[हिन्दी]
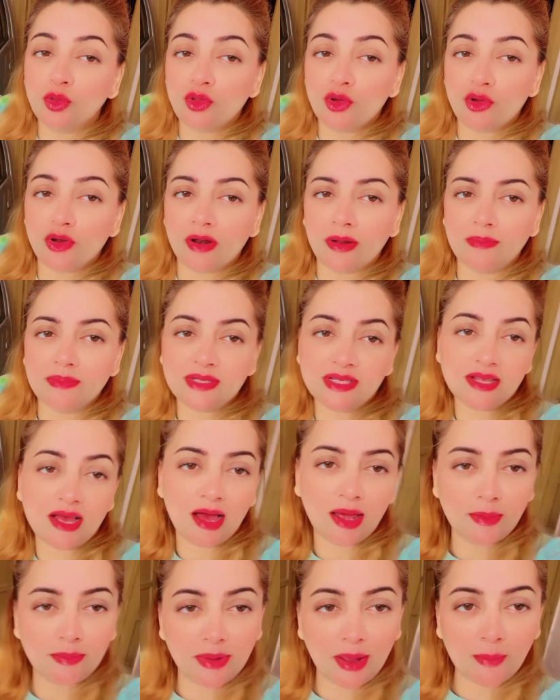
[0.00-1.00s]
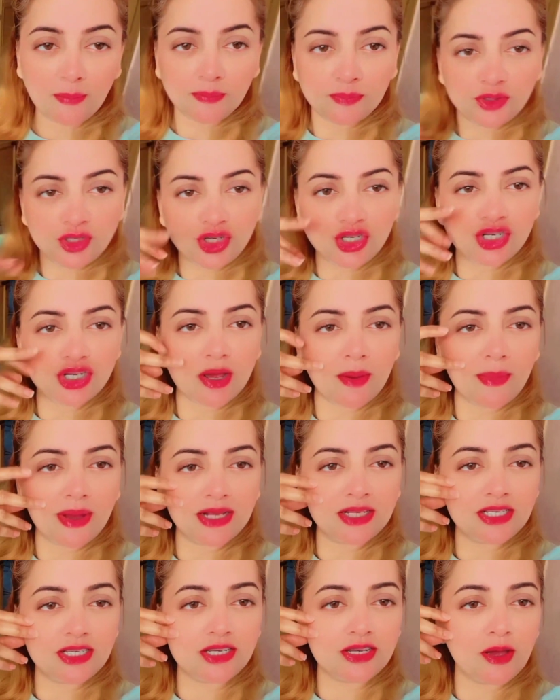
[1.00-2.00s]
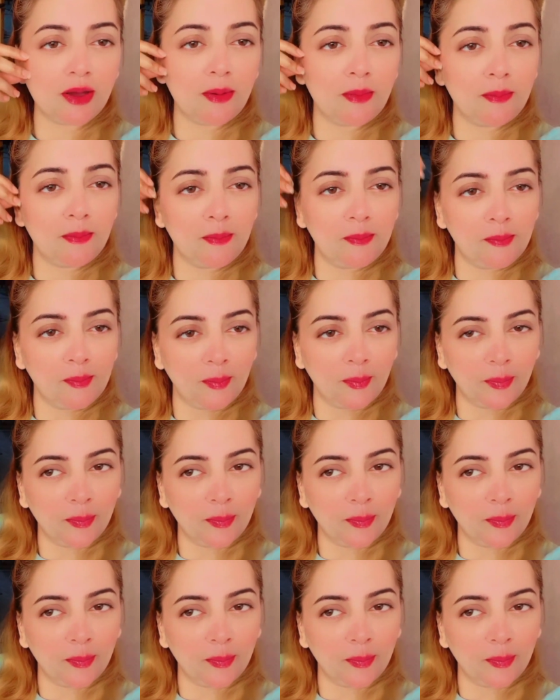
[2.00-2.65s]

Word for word: तो रमज़ान में अब चम अचम